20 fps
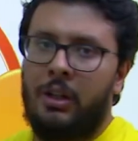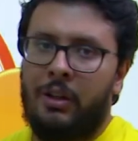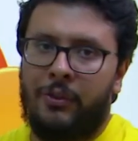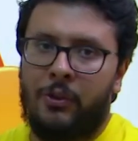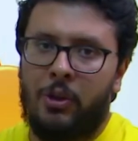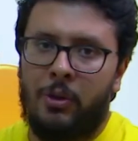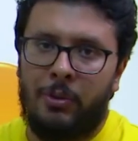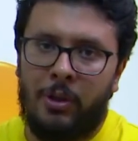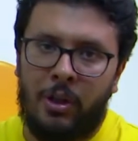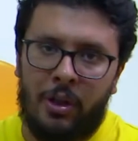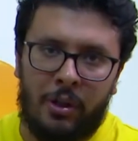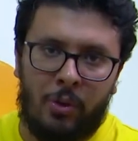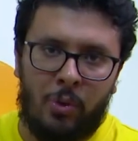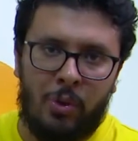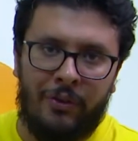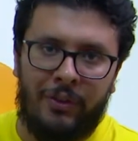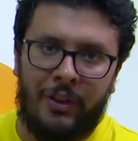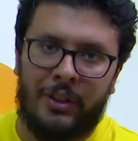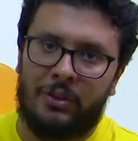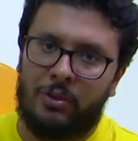الافكار من ار
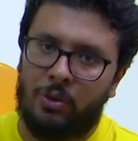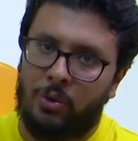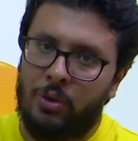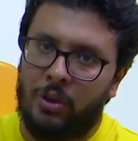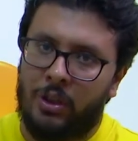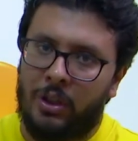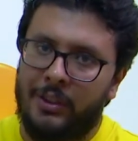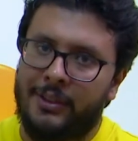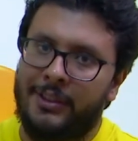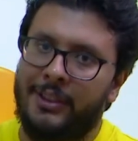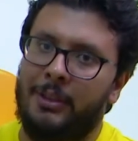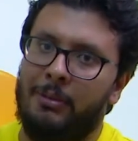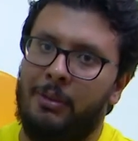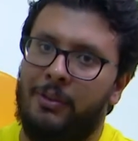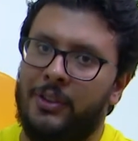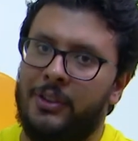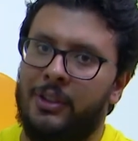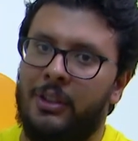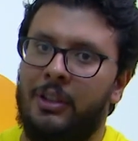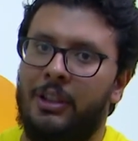ايكويفالنت تكون خلصت يبقى
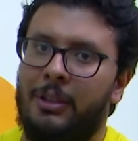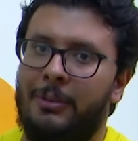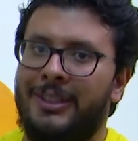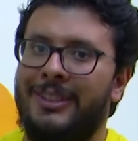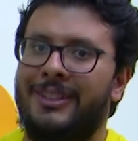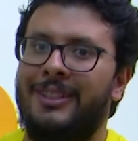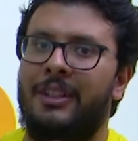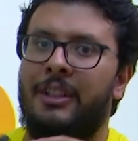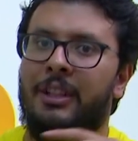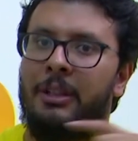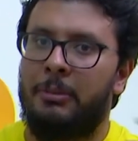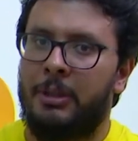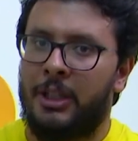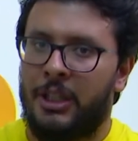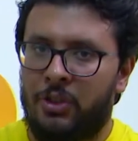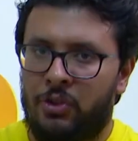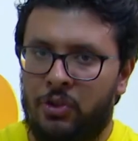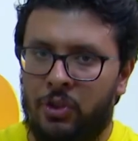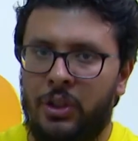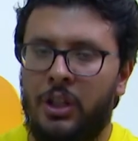فاضل لنا بس
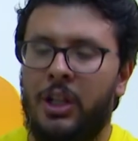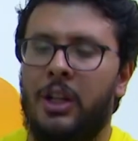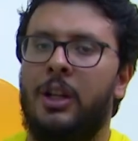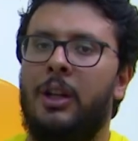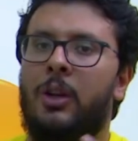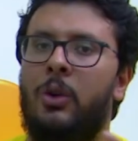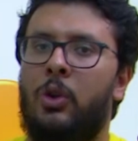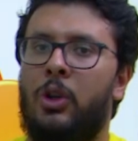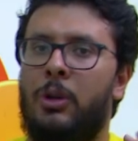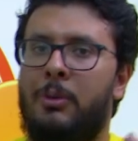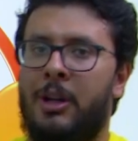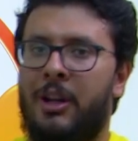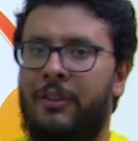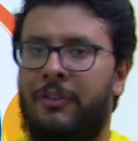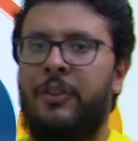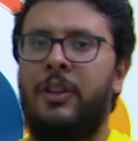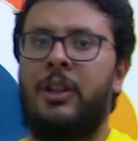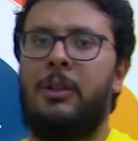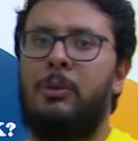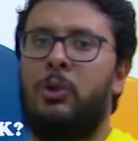الاليمينيشن ونبقى
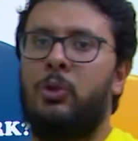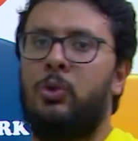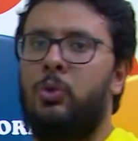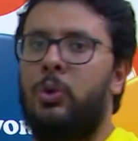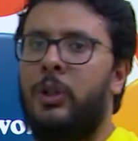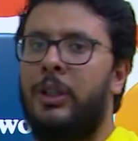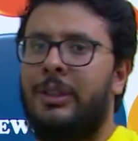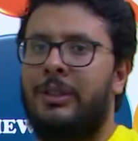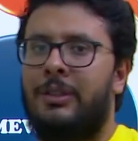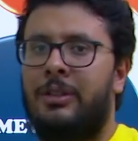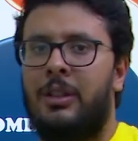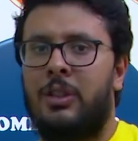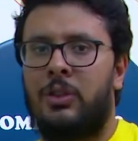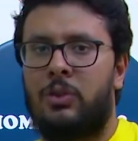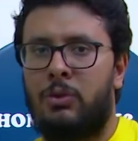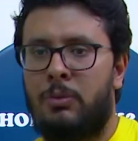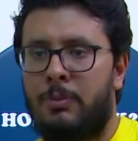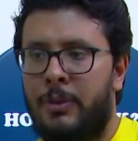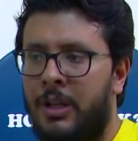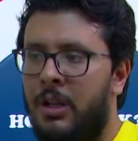قفلنا موضوع
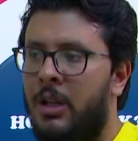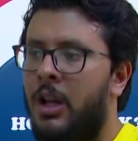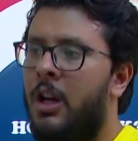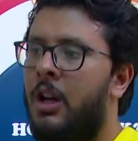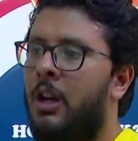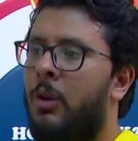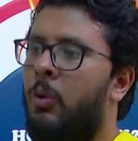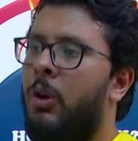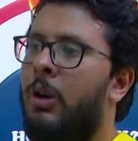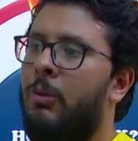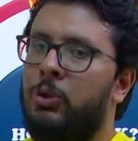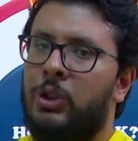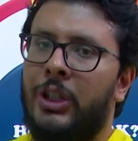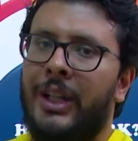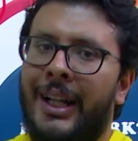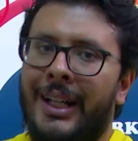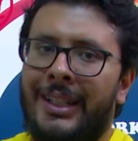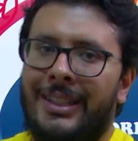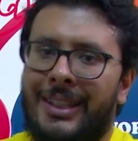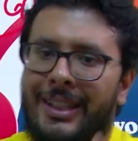السيريس والبارل وانا
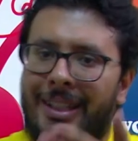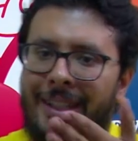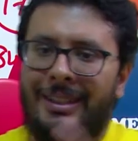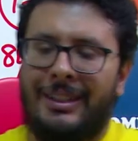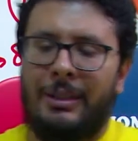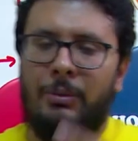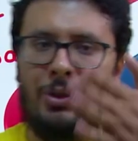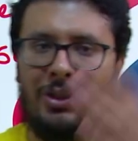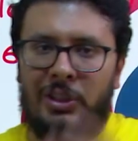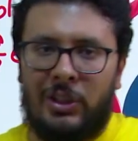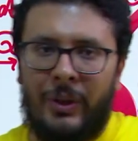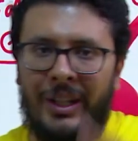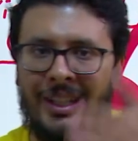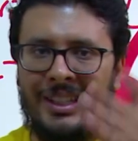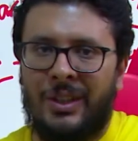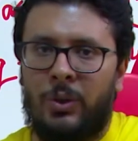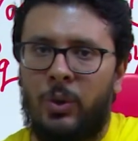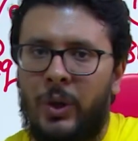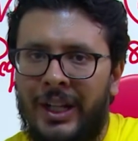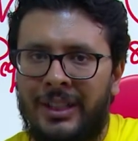متاكد ان انت مستواك
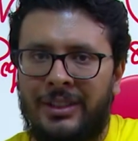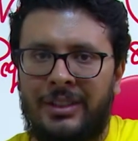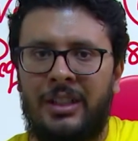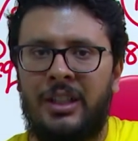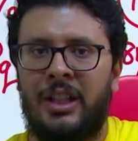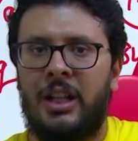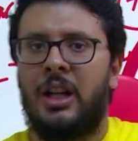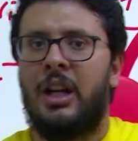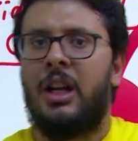دلوقتي